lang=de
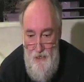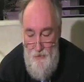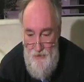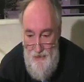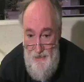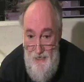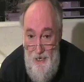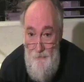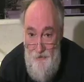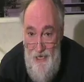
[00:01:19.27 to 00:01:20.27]
Und ich
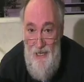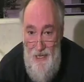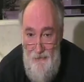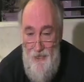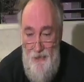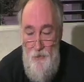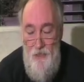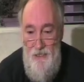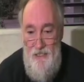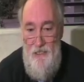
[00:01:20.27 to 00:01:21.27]
empfehle einfach
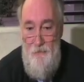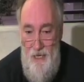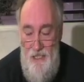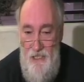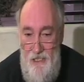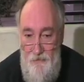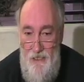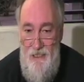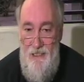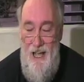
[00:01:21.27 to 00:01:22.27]
nur das
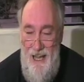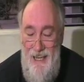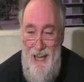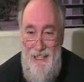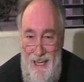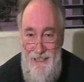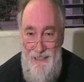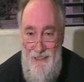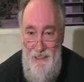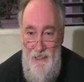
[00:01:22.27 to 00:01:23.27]
gemeinschaftliche
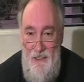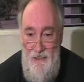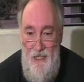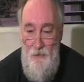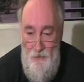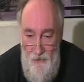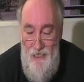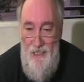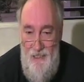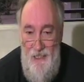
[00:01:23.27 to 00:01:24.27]
Anerkennen der
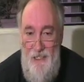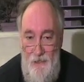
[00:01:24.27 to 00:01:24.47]
Notwendigkeit der